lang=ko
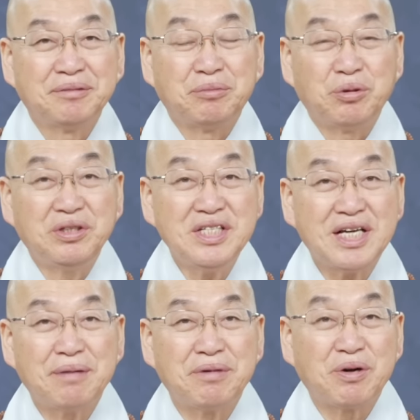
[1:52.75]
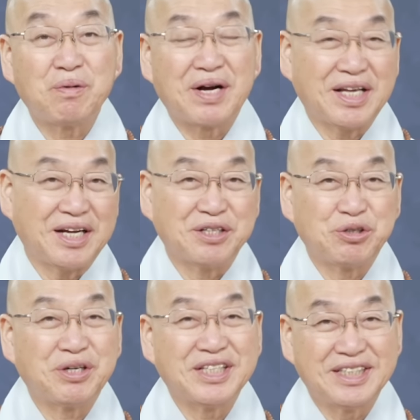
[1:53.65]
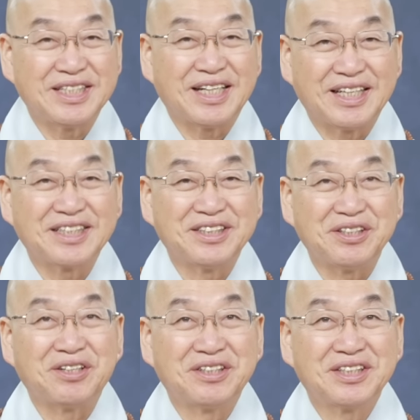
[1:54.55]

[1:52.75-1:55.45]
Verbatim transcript: 모든 사람하고 관계가 좋아지잖아. 그죠?